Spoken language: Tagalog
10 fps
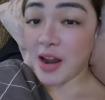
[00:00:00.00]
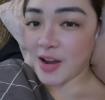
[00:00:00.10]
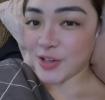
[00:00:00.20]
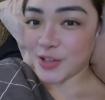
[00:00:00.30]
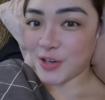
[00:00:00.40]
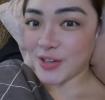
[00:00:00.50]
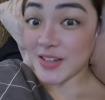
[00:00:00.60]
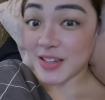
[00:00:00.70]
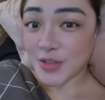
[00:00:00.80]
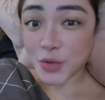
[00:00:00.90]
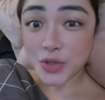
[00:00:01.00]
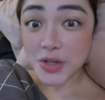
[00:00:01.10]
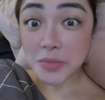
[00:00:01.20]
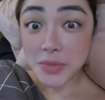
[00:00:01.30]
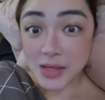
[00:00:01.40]
traction sa
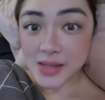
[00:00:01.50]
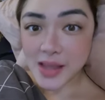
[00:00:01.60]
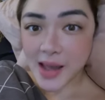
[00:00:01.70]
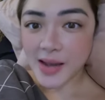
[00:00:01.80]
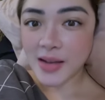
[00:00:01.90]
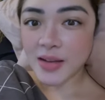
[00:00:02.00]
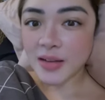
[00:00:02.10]
social media,